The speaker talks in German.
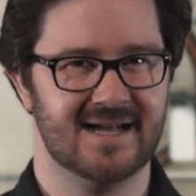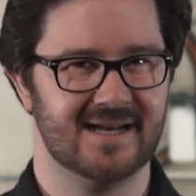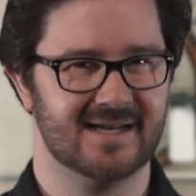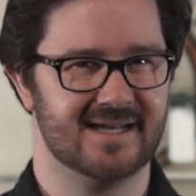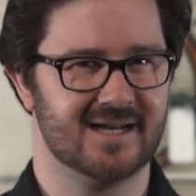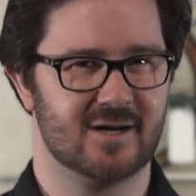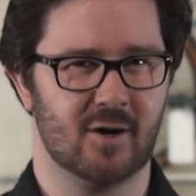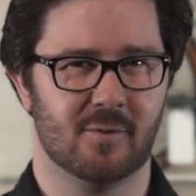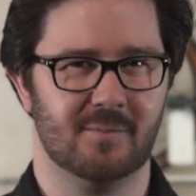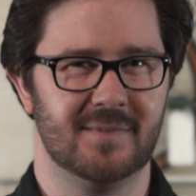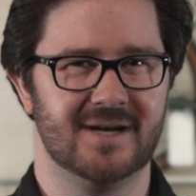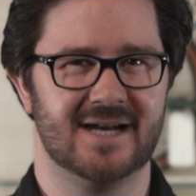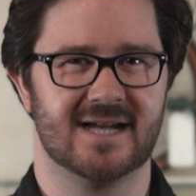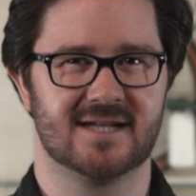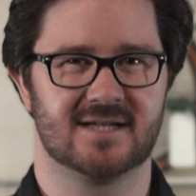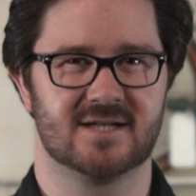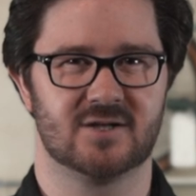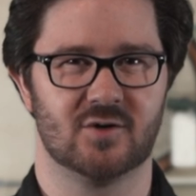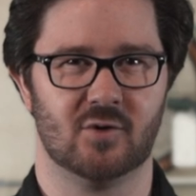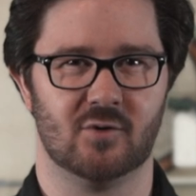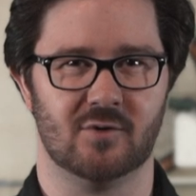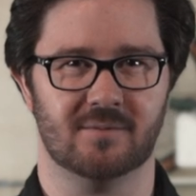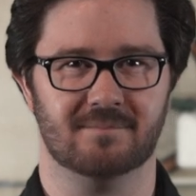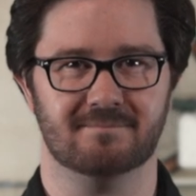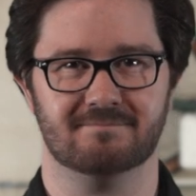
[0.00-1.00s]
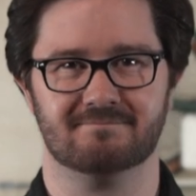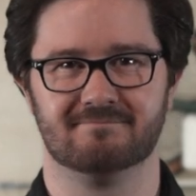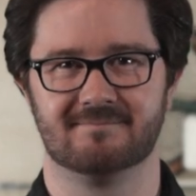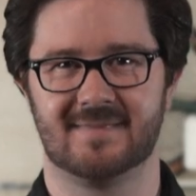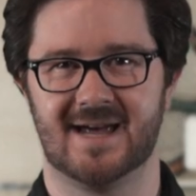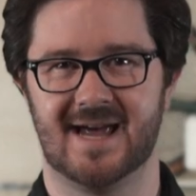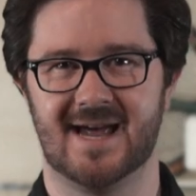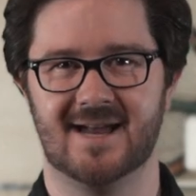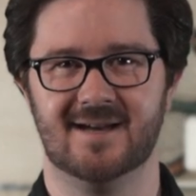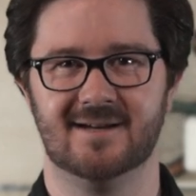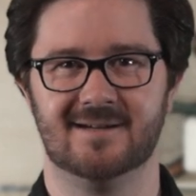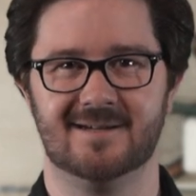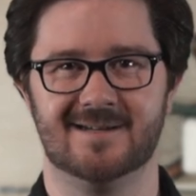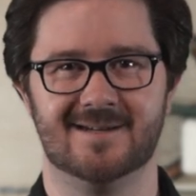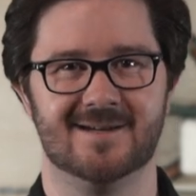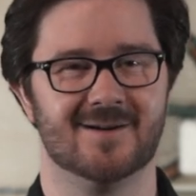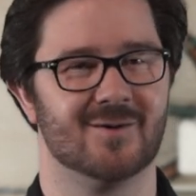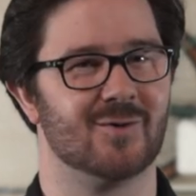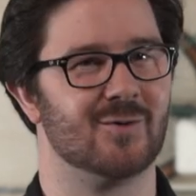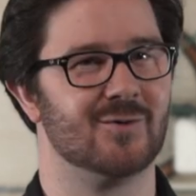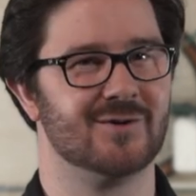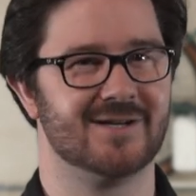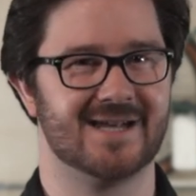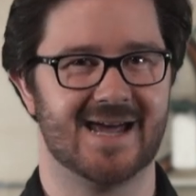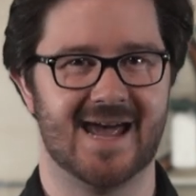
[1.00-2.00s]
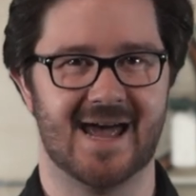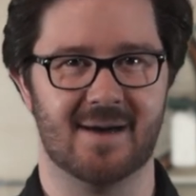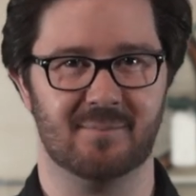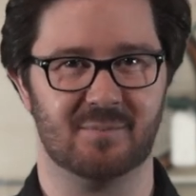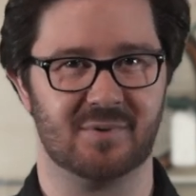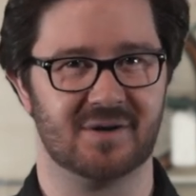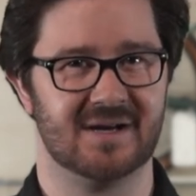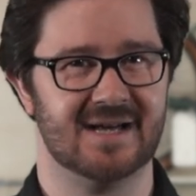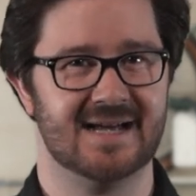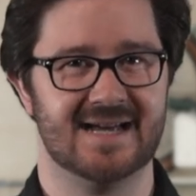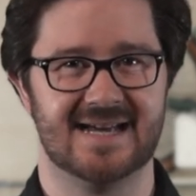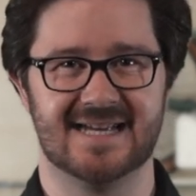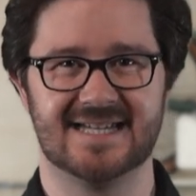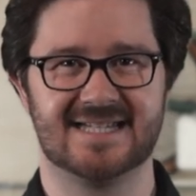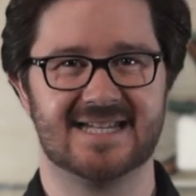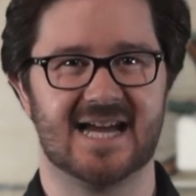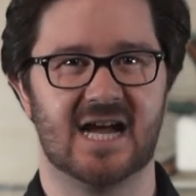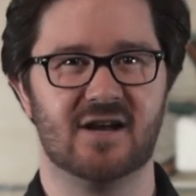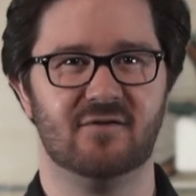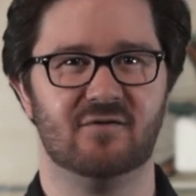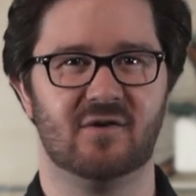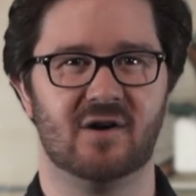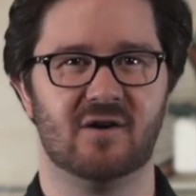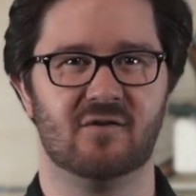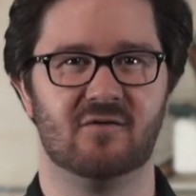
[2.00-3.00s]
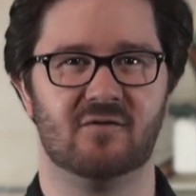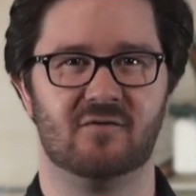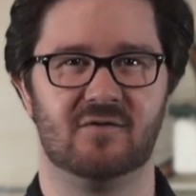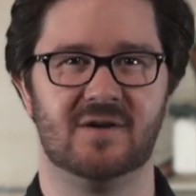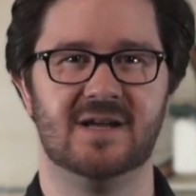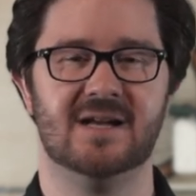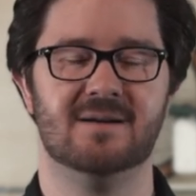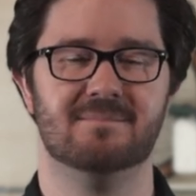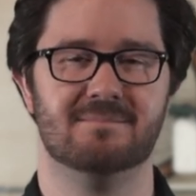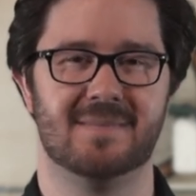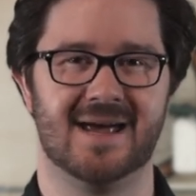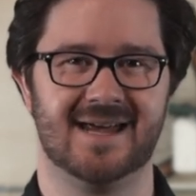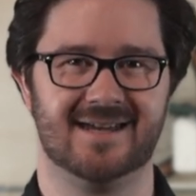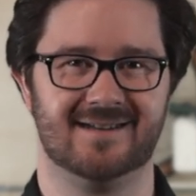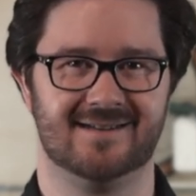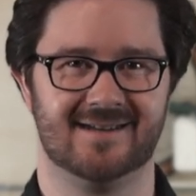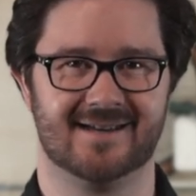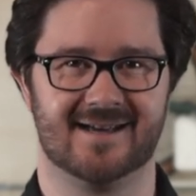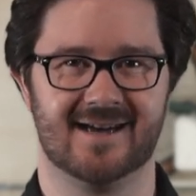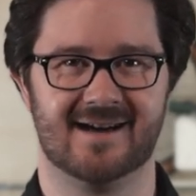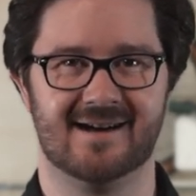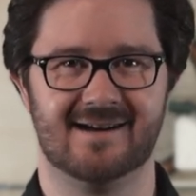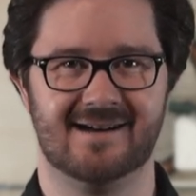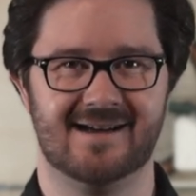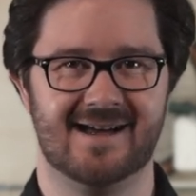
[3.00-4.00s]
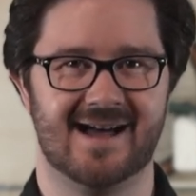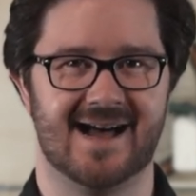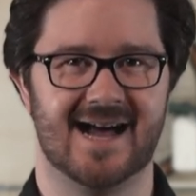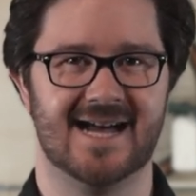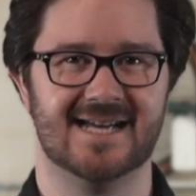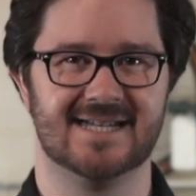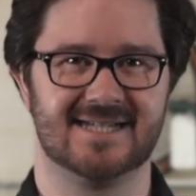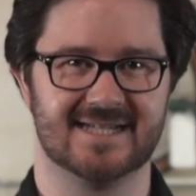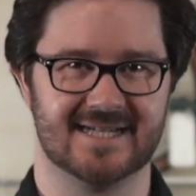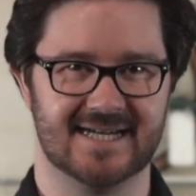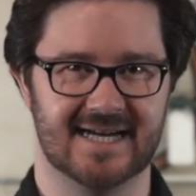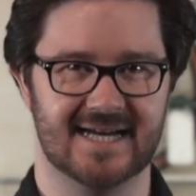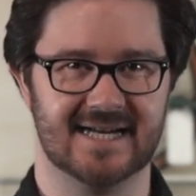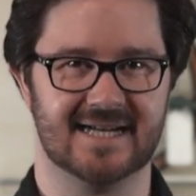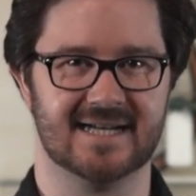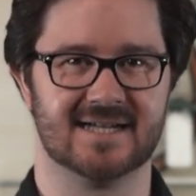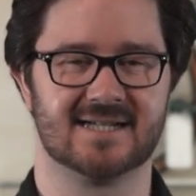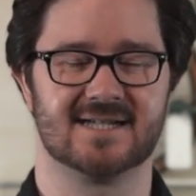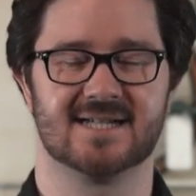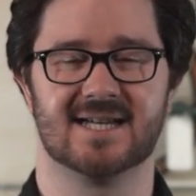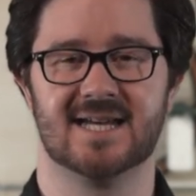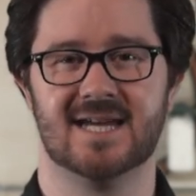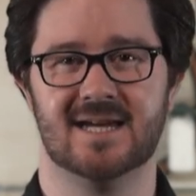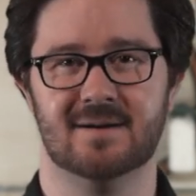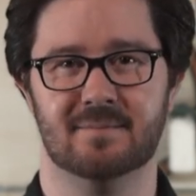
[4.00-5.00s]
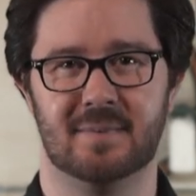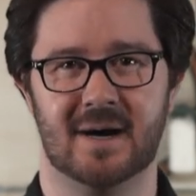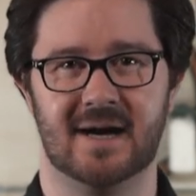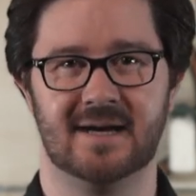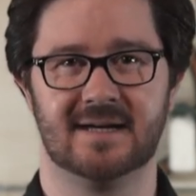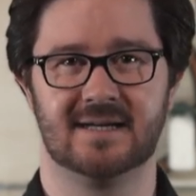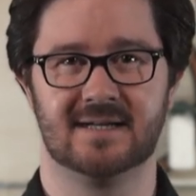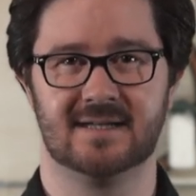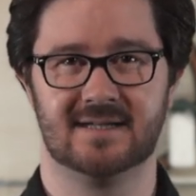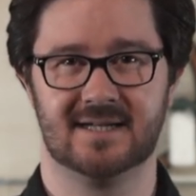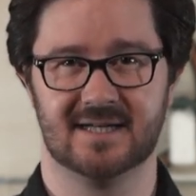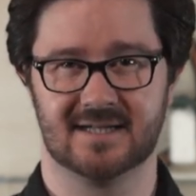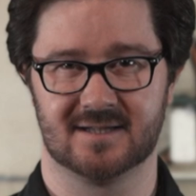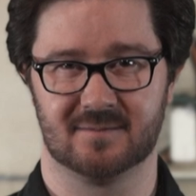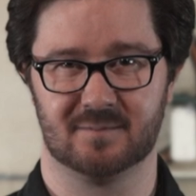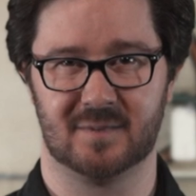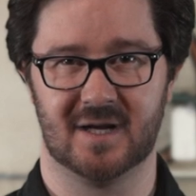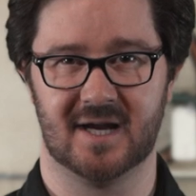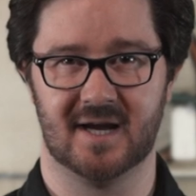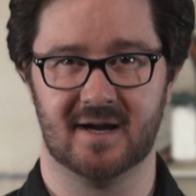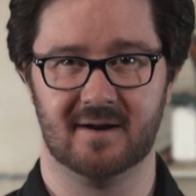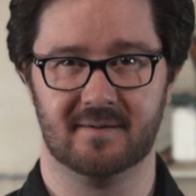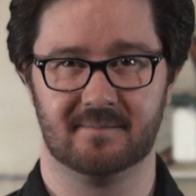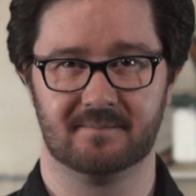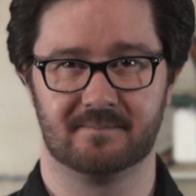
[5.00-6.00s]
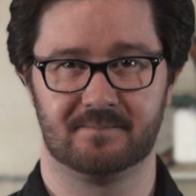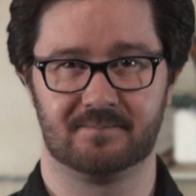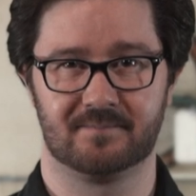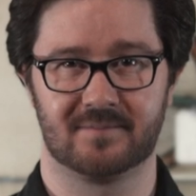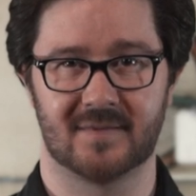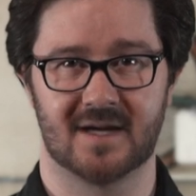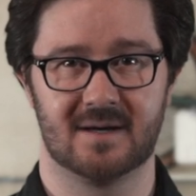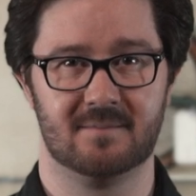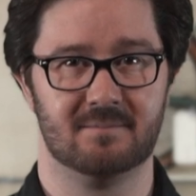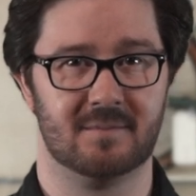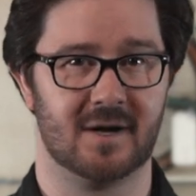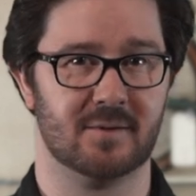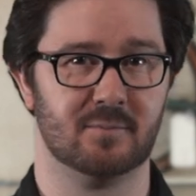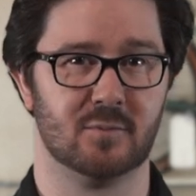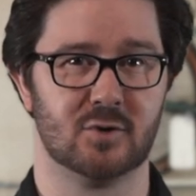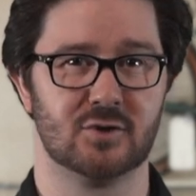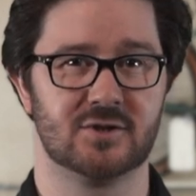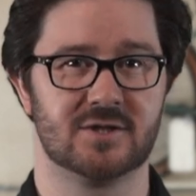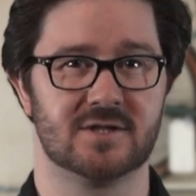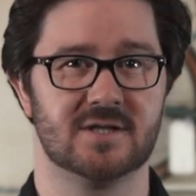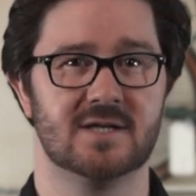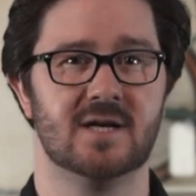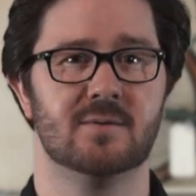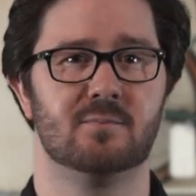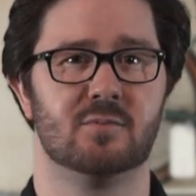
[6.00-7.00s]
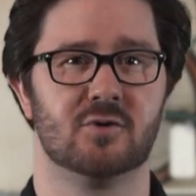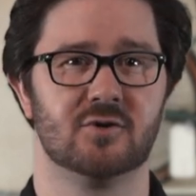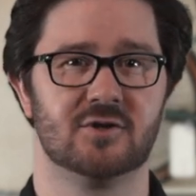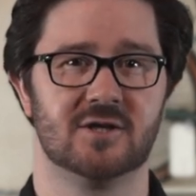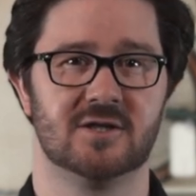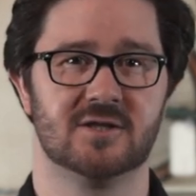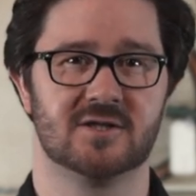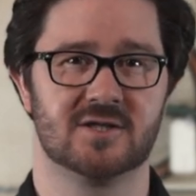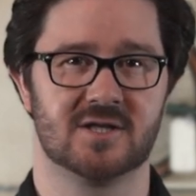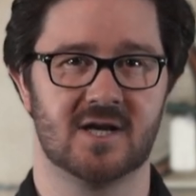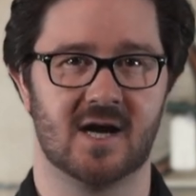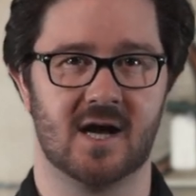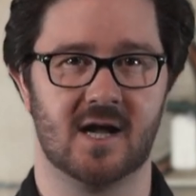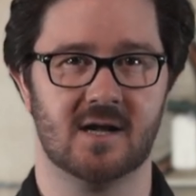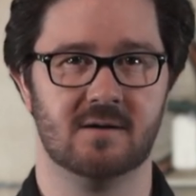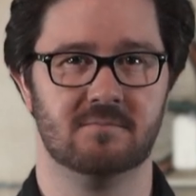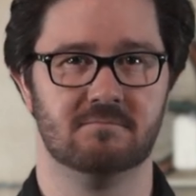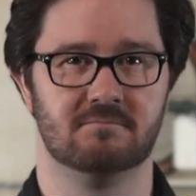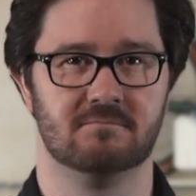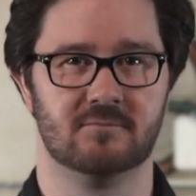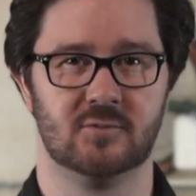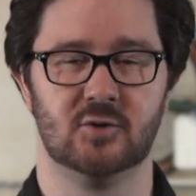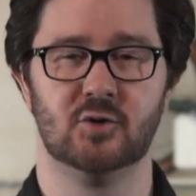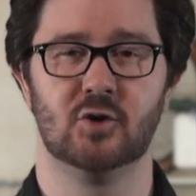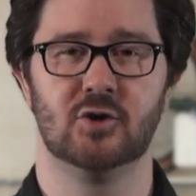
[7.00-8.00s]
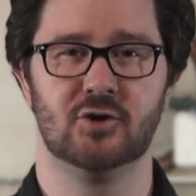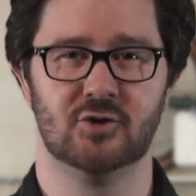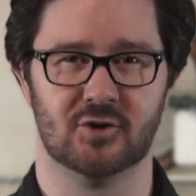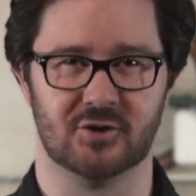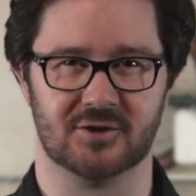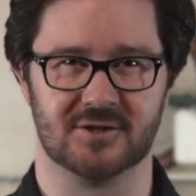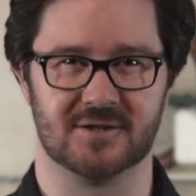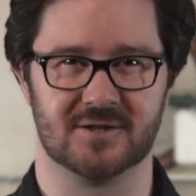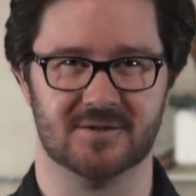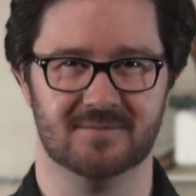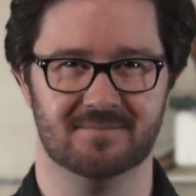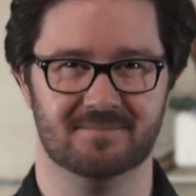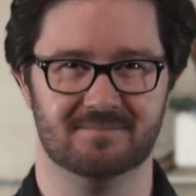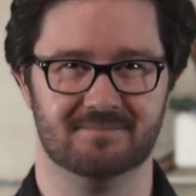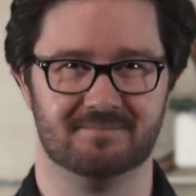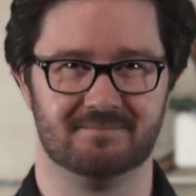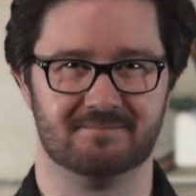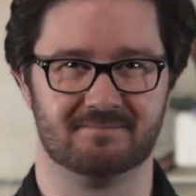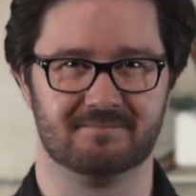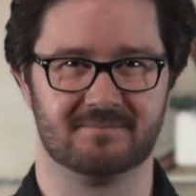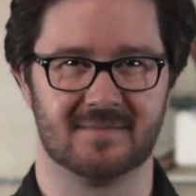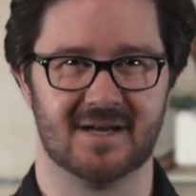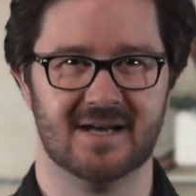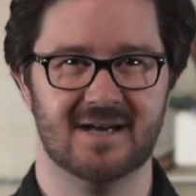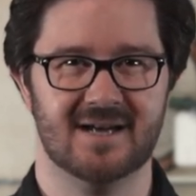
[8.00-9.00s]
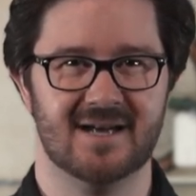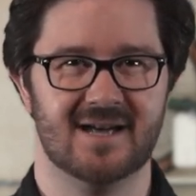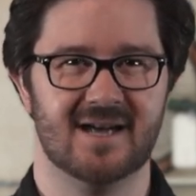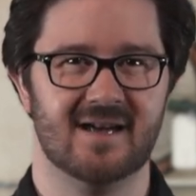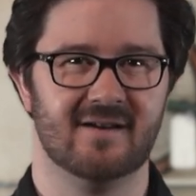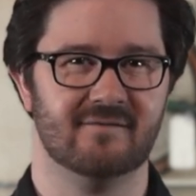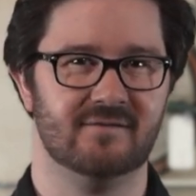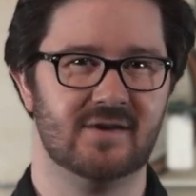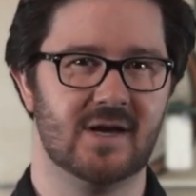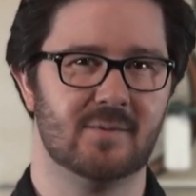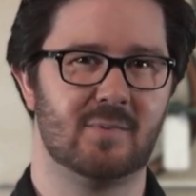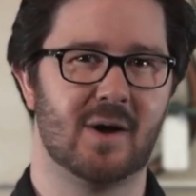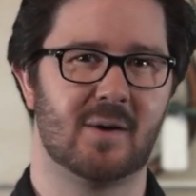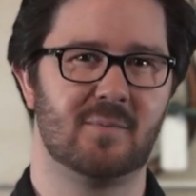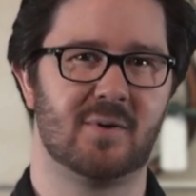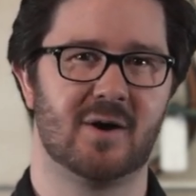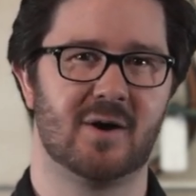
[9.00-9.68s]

Die Kombination Handy und App ist einfach viel mächtiger als jedes E-Bike-Display. Man muss ihr Potenzial nur nutzen. Wir bei